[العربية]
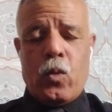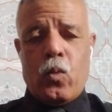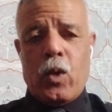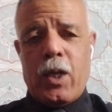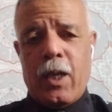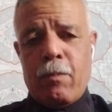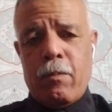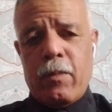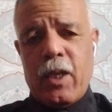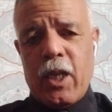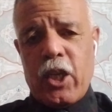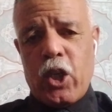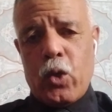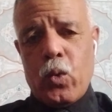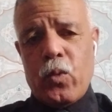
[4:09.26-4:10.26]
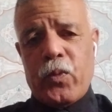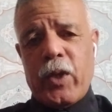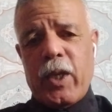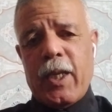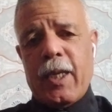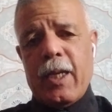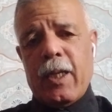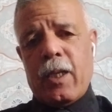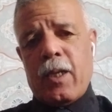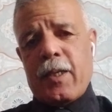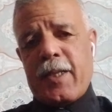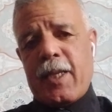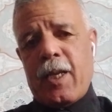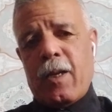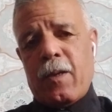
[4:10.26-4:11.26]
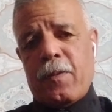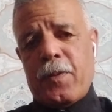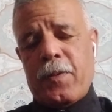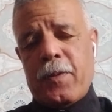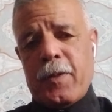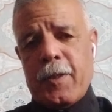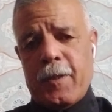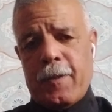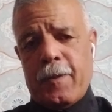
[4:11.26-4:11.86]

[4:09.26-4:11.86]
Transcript: ولم يجدوا فيه الإنصاف